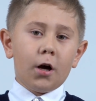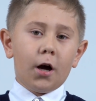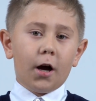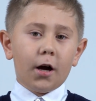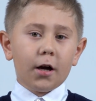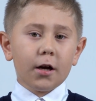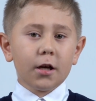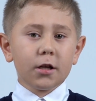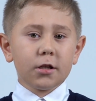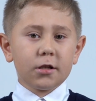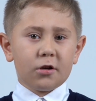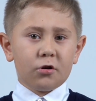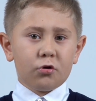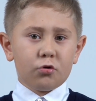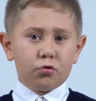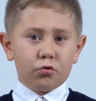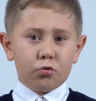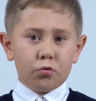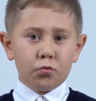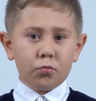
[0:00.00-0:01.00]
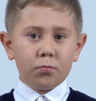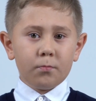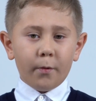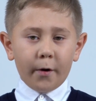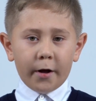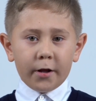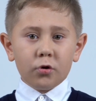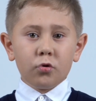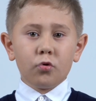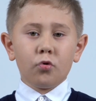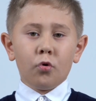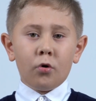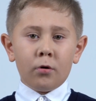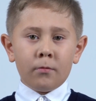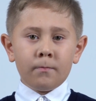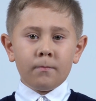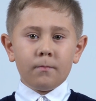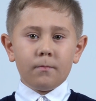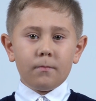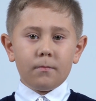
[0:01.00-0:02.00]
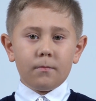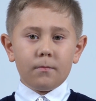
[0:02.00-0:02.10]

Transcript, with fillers: а расскажу потом.